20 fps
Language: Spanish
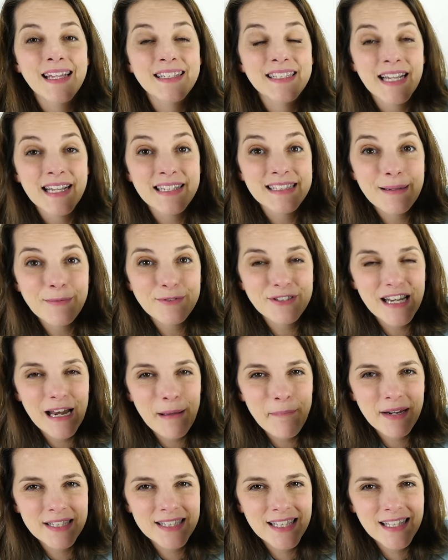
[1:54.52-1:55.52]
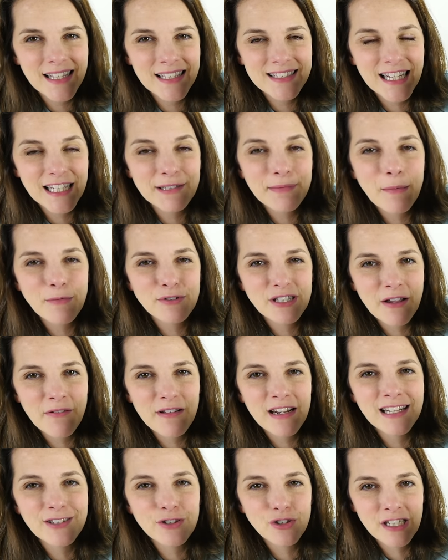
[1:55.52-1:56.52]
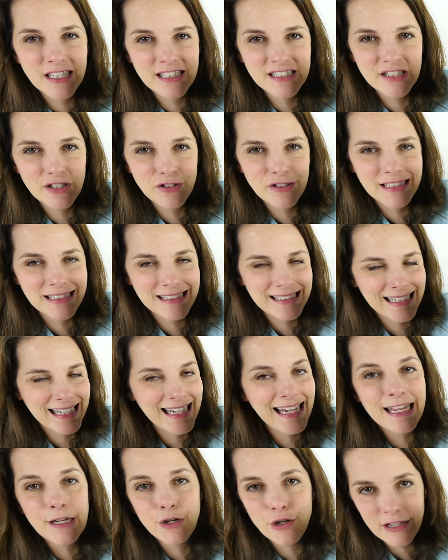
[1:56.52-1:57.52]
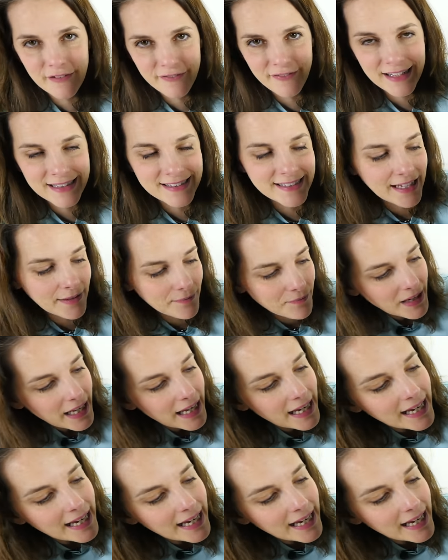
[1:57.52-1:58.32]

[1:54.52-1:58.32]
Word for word: Y ya que estamos en la parte de detrás, vamos a ver las conexiones, que no le faltan.